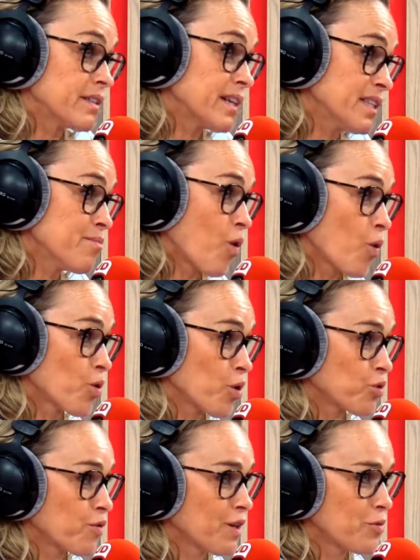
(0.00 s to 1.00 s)
Danny Moreau qu'on
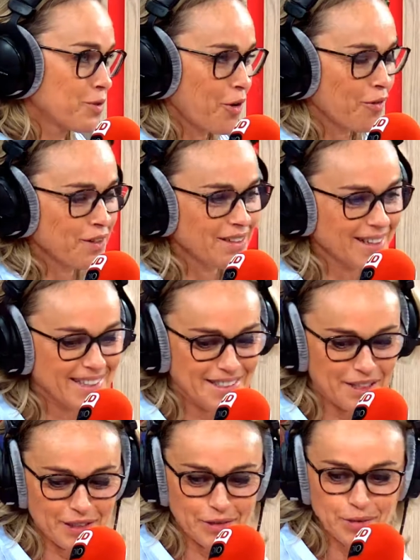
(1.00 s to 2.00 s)
retrouve à 8h20.
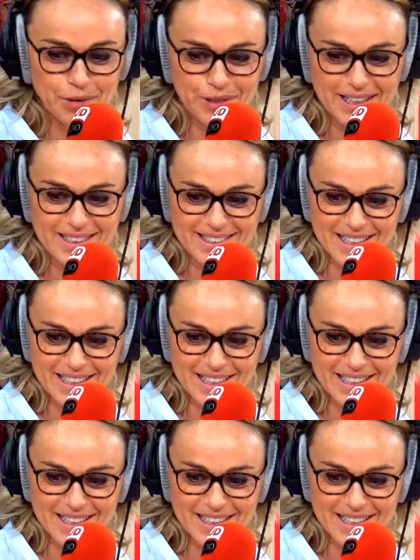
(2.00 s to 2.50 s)
Restez avec nous, il est